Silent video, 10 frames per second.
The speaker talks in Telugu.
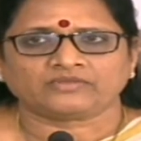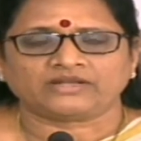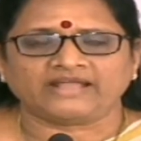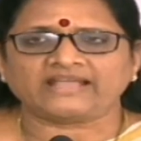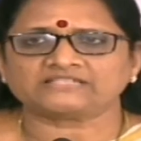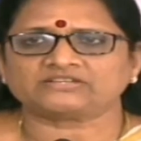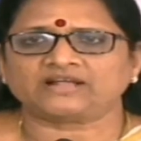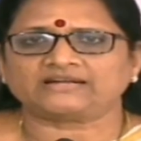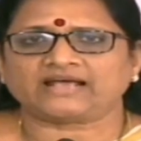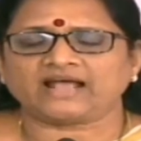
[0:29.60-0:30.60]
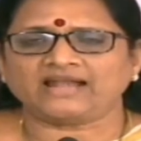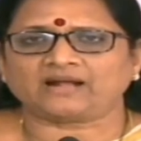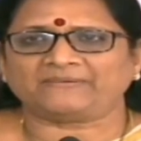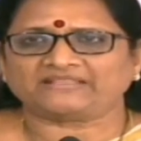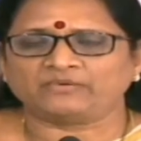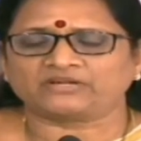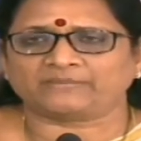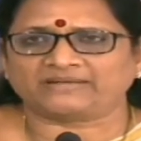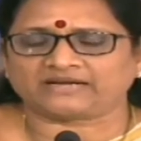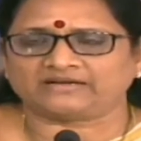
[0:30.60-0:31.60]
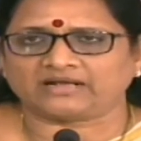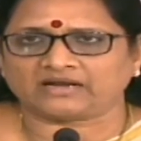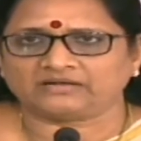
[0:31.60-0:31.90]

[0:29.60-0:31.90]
నేరస్తుడు అంటారా లేకపోతే ముఖ్యమంత్రి అంటారా